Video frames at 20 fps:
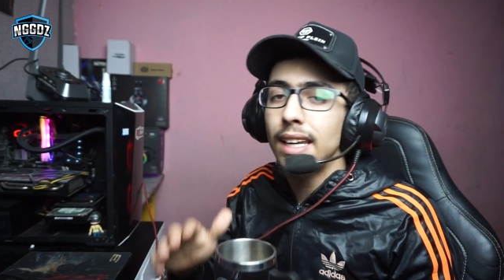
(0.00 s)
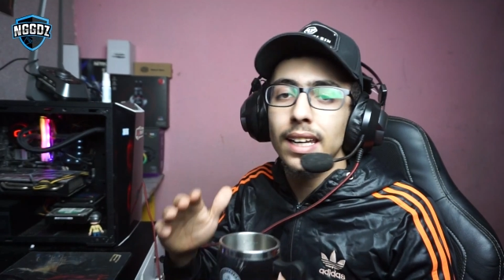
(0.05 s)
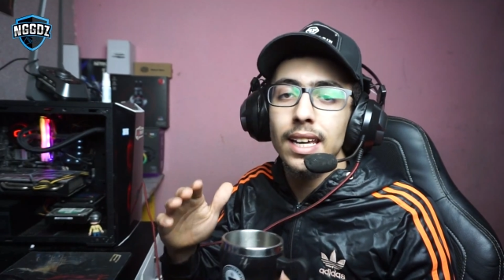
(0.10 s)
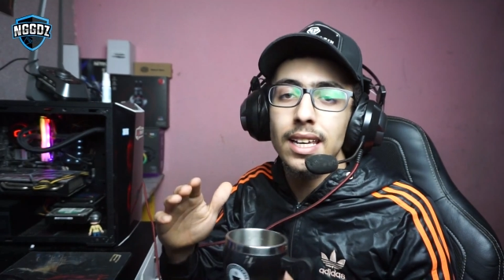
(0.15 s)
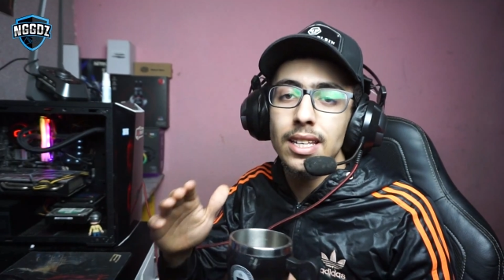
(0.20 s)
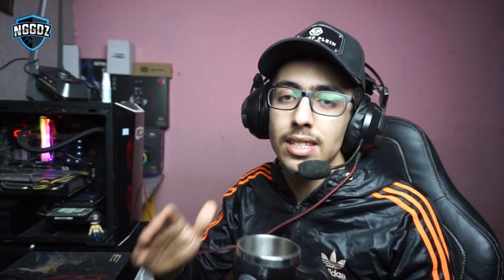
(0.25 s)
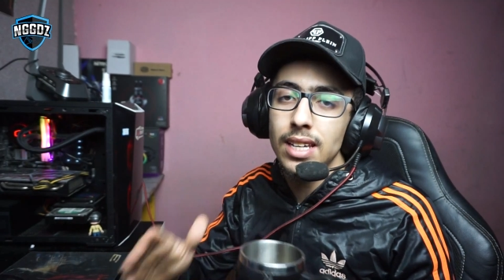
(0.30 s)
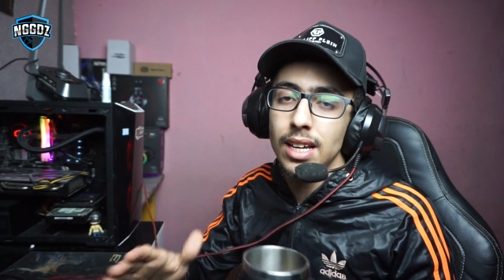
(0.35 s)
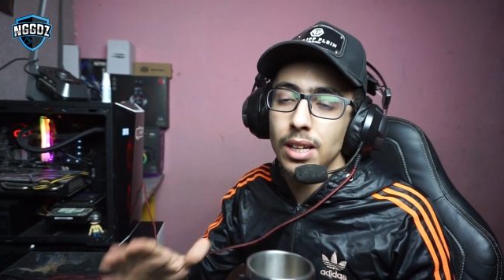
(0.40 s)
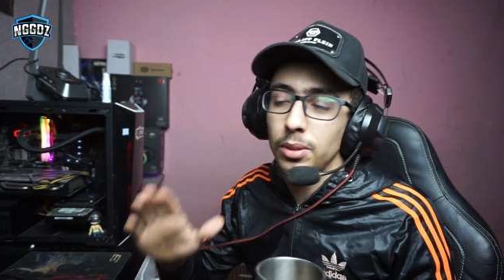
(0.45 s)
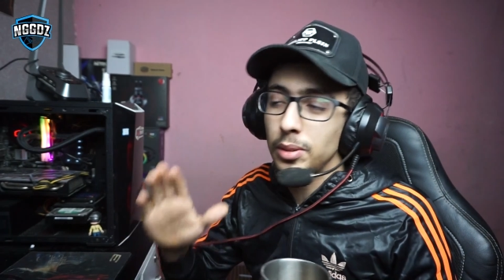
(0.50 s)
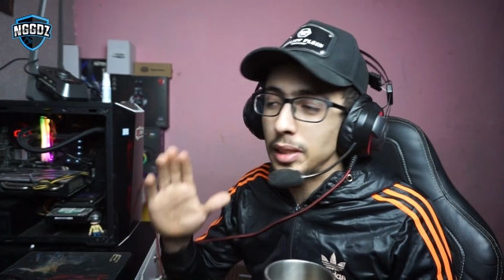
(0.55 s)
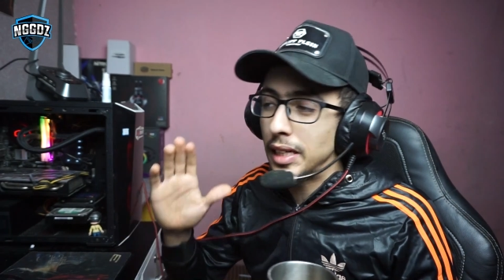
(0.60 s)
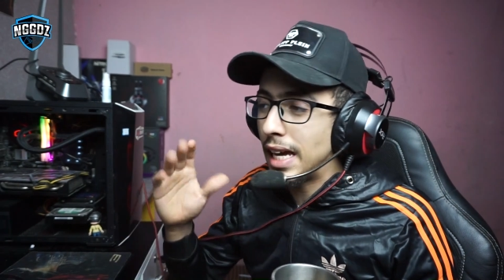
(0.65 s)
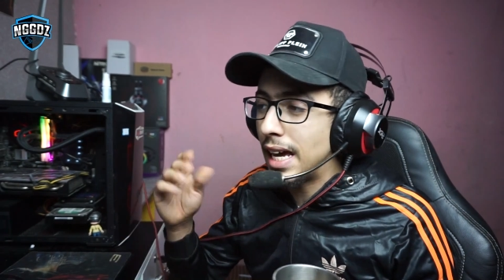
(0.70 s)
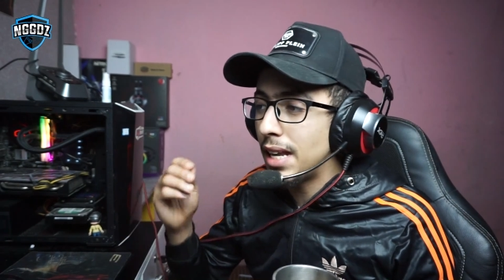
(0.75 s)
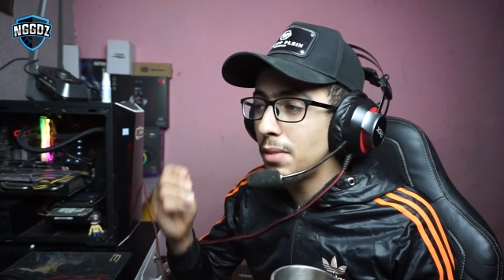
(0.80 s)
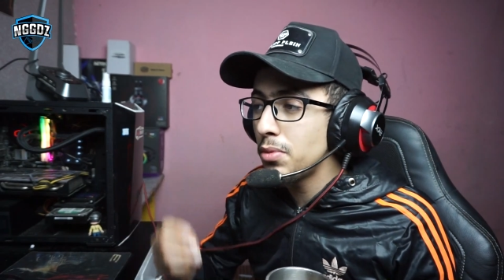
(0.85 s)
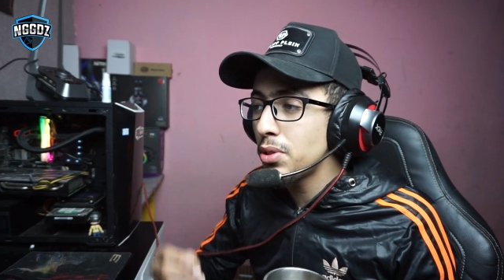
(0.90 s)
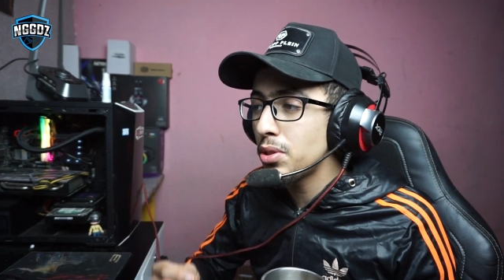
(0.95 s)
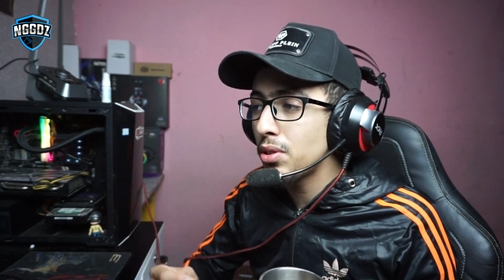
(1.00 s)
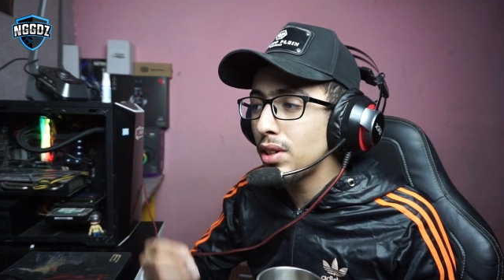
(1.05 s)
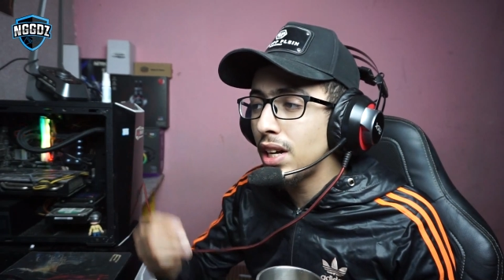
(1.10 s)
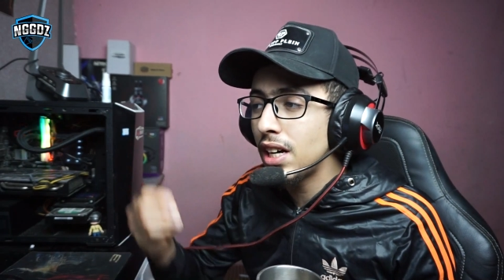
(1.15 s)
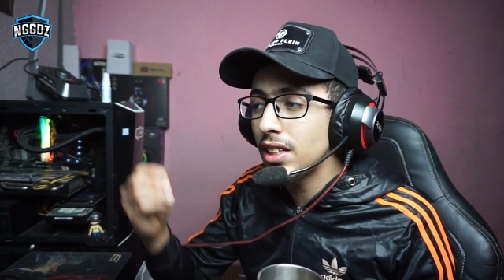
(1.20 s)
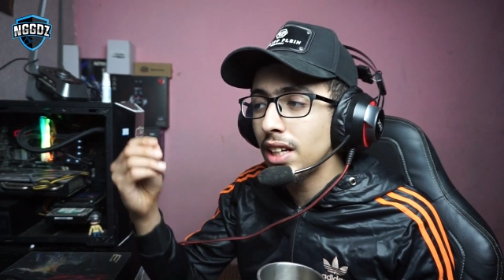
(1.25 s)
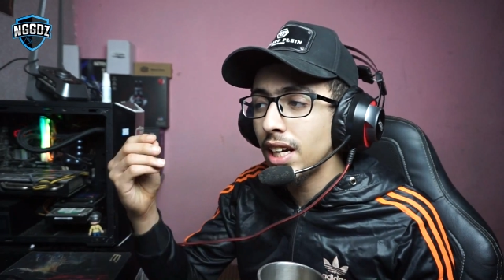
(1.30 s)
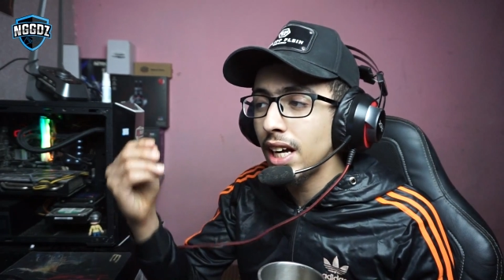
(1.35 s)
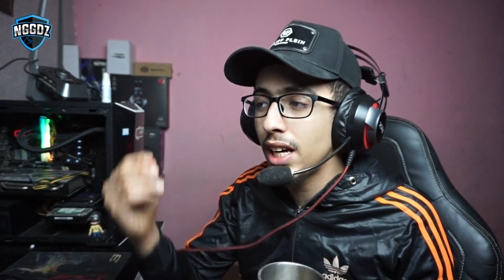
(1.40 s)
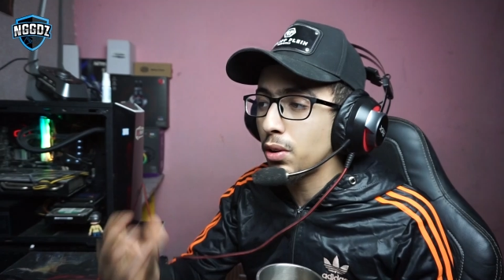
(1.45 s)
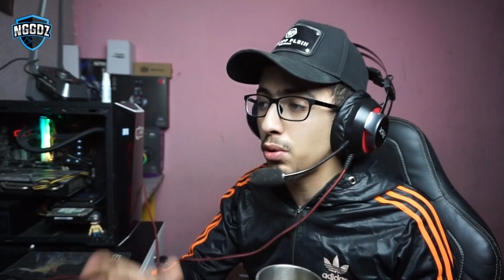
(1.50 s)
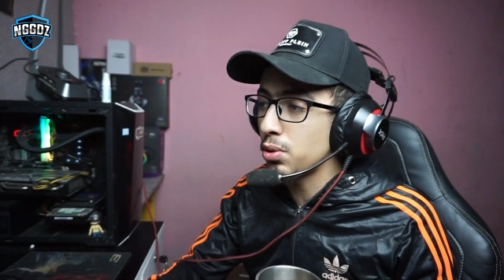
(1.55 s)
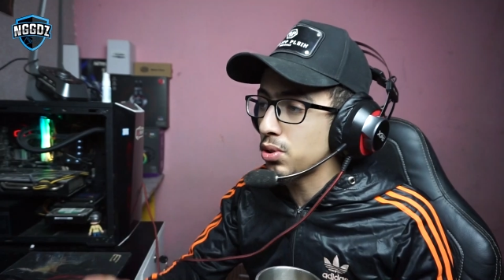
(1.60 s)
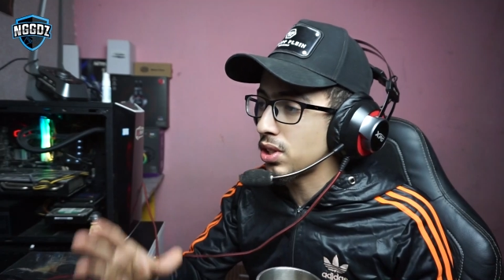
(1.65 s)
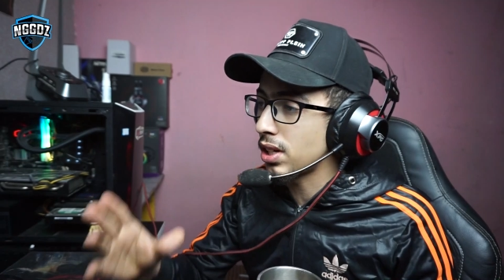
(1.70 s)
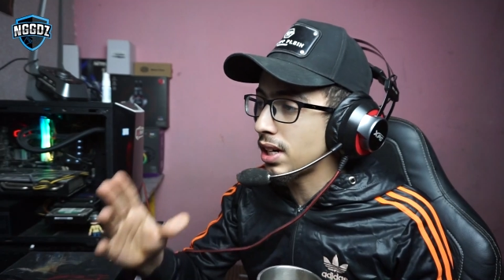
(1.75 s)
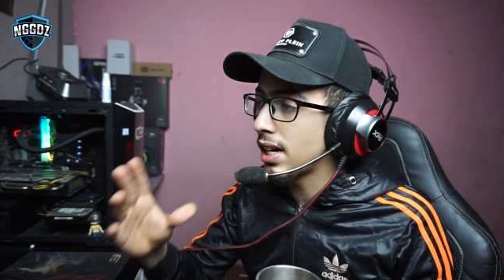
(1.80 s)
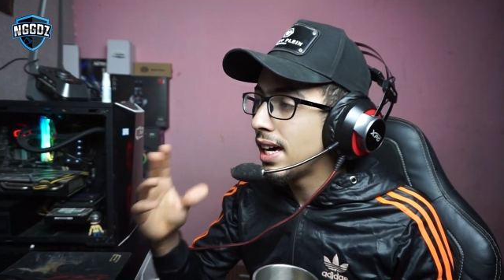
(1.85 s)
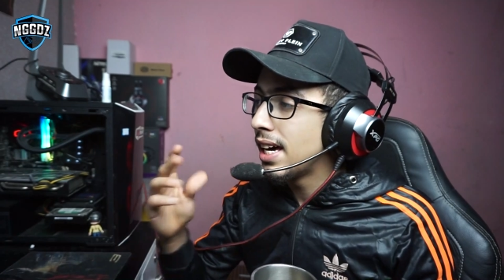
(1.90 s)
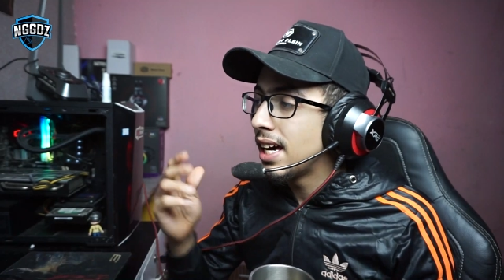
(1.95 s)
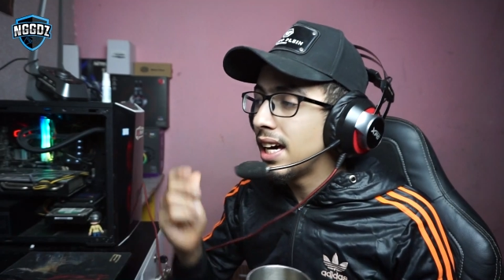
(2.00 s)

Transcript: الله يسهل خويا المشكل هذا راه يخصك